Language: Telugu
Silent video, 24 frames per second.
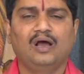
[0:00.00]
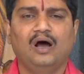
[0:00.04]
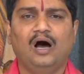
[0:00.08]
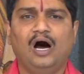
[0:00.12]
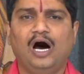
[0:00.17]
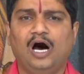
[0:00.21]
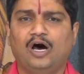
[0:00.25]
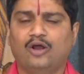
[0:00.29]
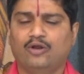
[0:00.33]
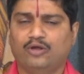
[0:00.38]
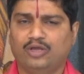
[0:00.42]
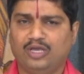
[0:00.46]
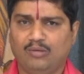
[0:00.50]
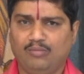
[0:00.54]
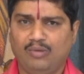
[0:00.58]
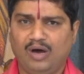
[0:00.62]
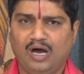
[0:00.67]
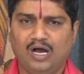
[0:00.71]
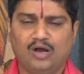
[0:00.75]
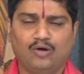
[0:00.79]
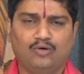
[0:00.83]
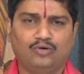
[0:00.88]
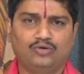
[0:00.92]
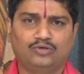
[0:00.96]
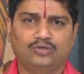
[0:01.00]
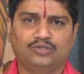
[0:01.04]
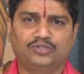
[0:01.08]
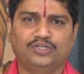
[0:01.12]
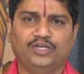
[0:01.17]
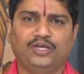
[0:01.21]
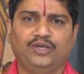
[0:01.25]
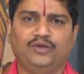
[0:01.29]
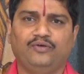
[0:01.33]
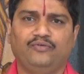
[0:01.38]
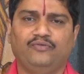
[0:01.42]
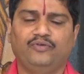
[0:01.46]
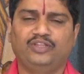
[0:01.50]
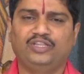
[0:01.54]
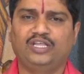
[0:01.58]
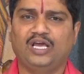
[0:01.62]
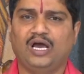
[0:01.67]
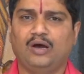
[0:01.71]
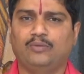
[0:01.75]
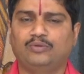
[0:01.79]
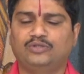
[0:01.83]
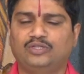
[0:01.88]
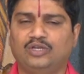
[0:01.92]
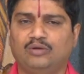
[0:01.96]
ఆరోగ్యం బాగా ఉంటుంది
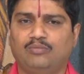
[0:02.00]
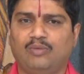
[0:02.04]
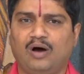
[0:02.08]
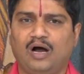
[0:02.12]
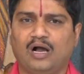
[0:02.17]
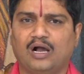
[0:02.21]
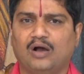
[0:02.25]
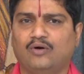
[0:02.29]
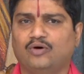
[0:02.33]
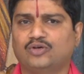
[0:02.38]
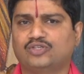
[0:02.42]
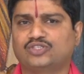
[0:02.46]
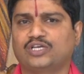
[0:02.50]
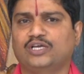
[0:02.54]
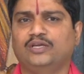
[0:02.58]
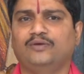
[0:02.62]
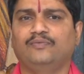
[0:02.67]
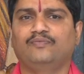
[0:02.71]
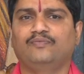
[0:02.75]
విద్యాబుద్ధులు బాగా వస్తాయి